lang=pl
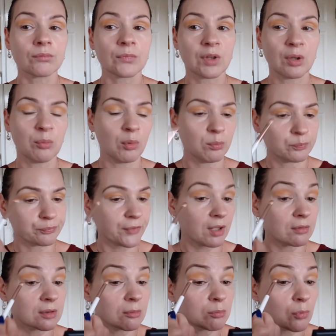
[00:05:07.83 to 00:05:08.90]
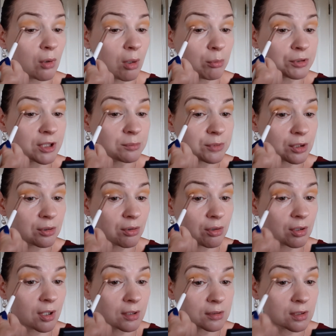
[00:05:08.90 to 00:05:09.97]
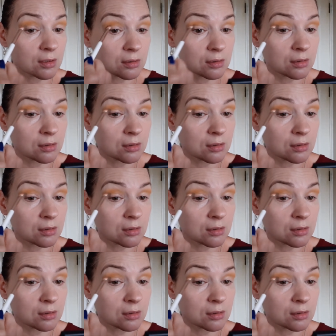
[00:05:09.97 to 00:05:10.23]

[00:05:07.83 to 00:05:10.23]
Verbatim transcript: Ten, mogłabym tamtego oka, nie?